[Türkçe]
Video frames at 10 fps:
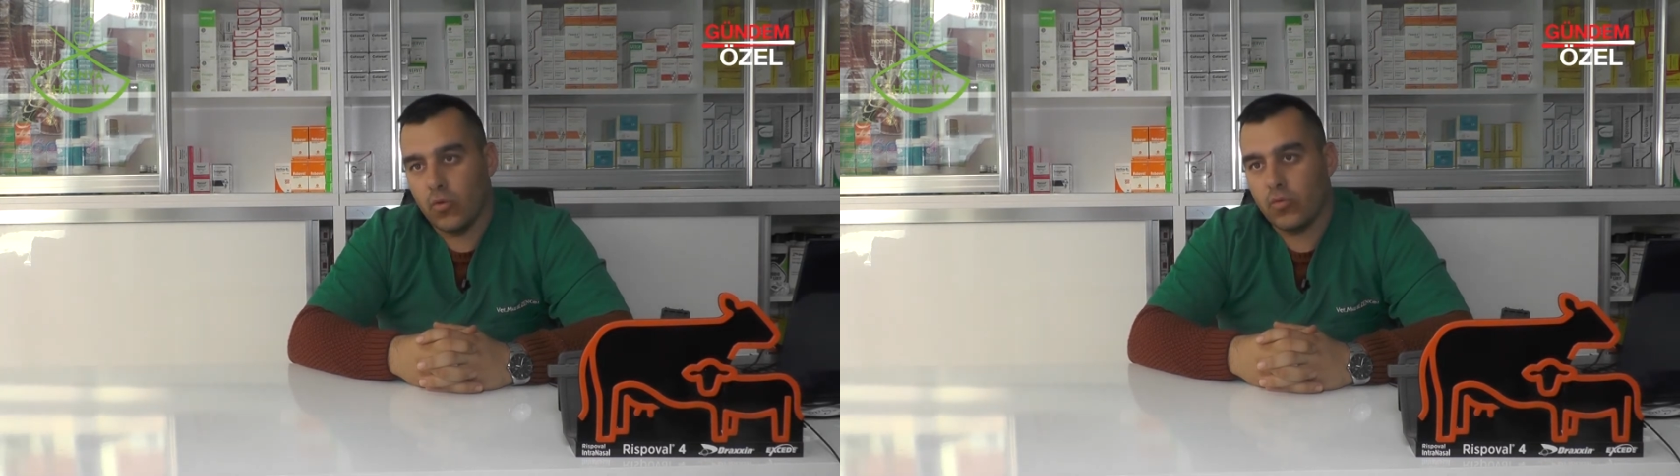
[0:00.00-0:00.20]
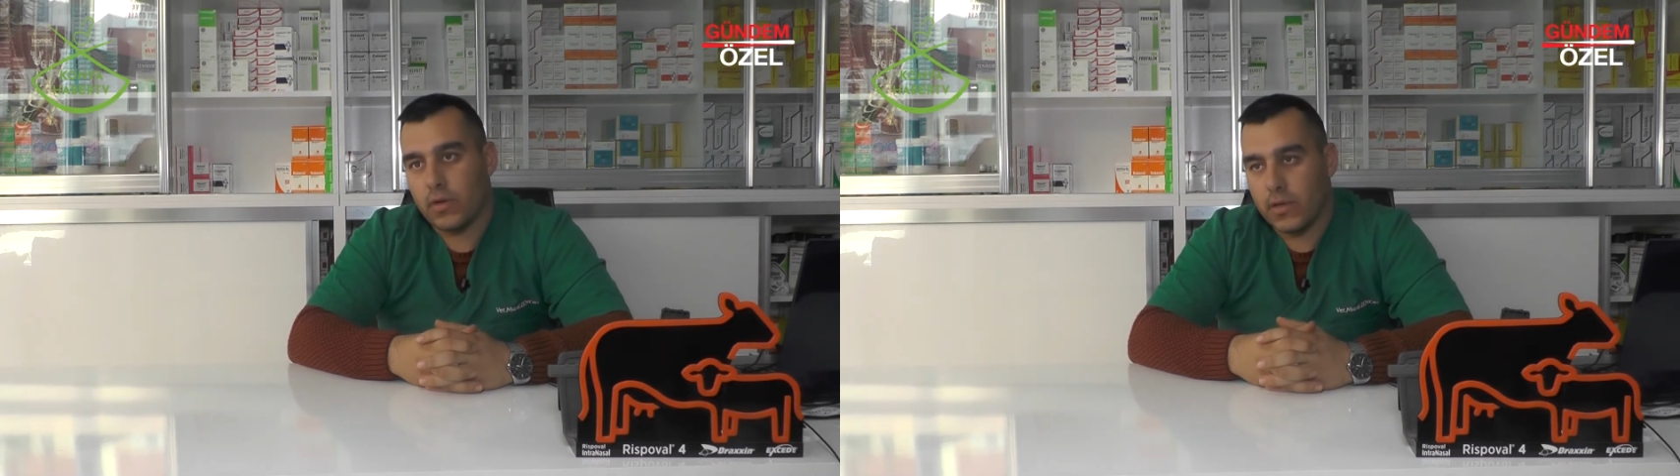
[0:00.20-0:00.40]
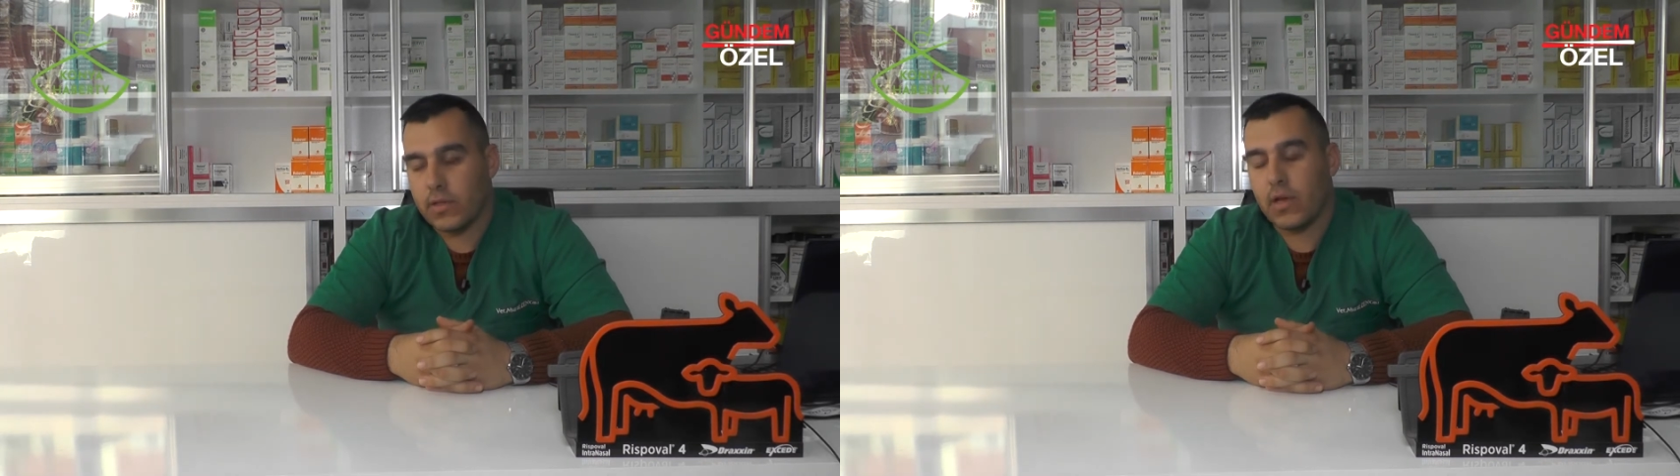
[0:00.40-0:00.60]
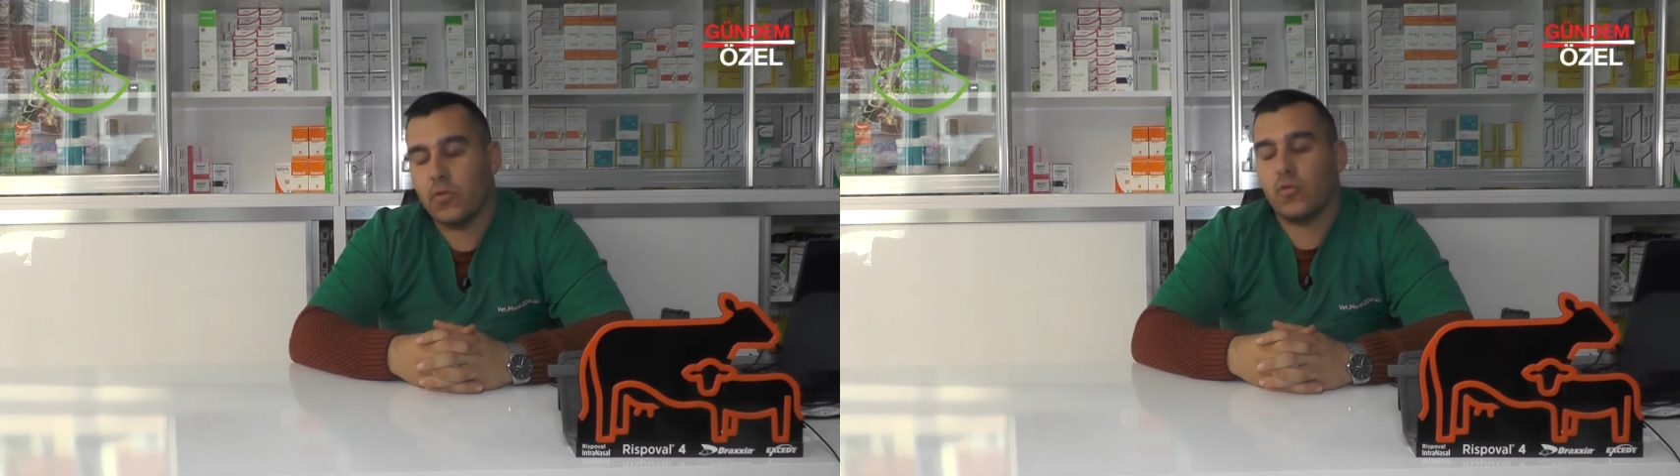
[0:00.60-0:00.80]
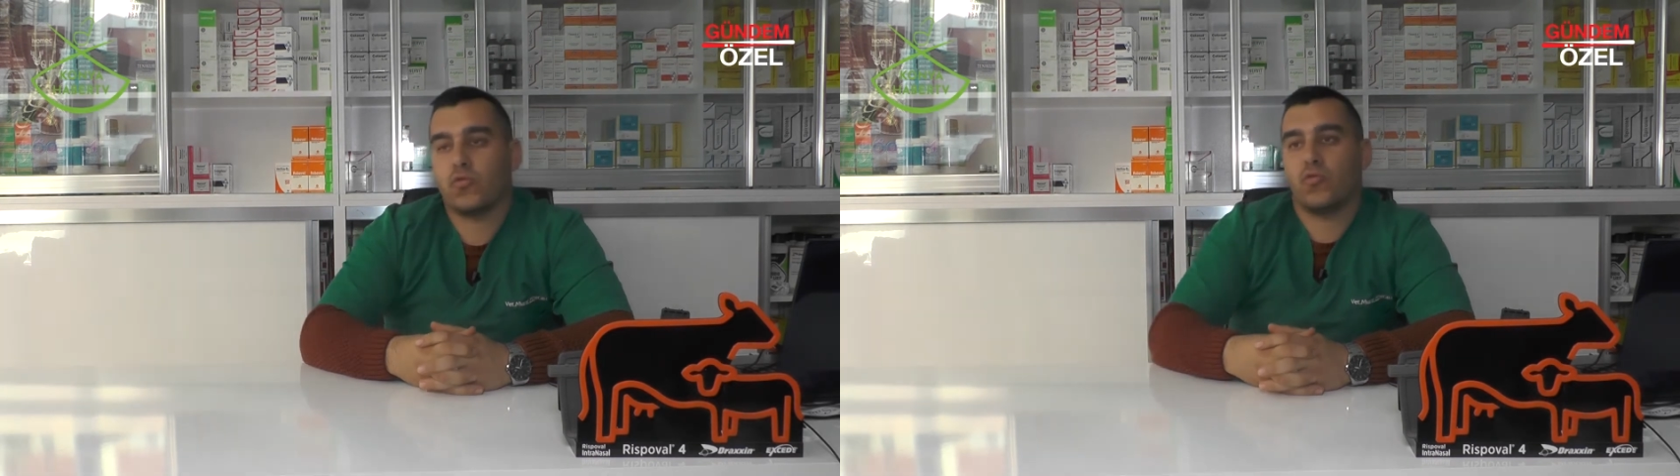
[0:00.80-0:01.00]
koyun yani
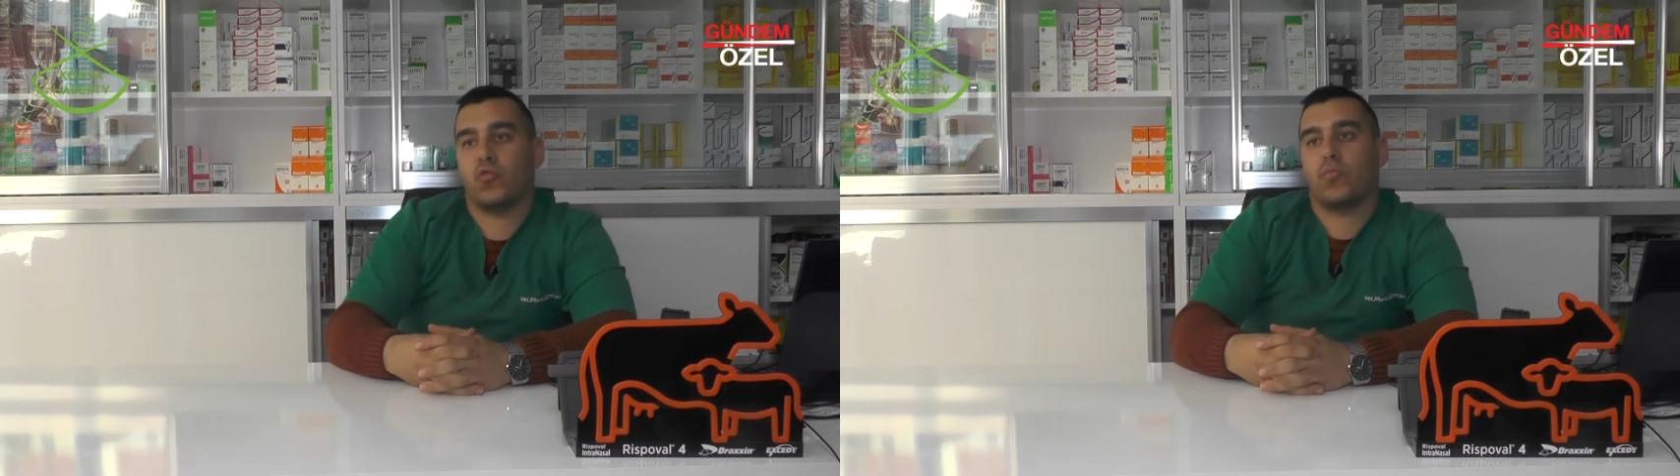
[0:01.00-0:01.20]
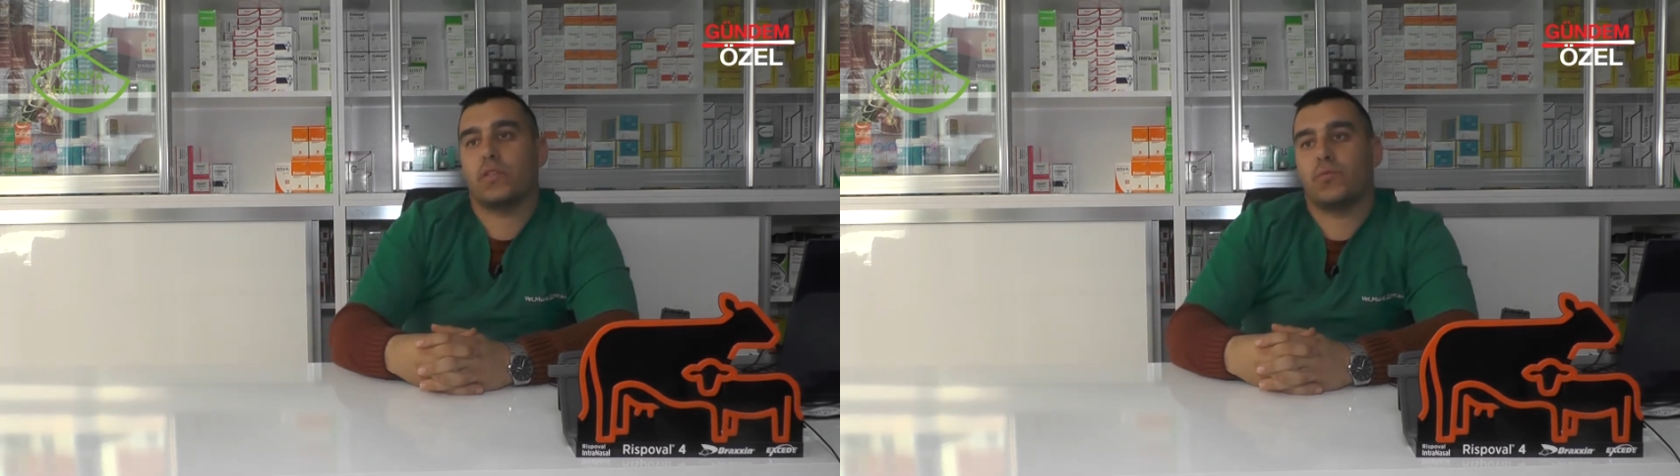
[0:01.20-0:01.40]
daha doğrusu küçük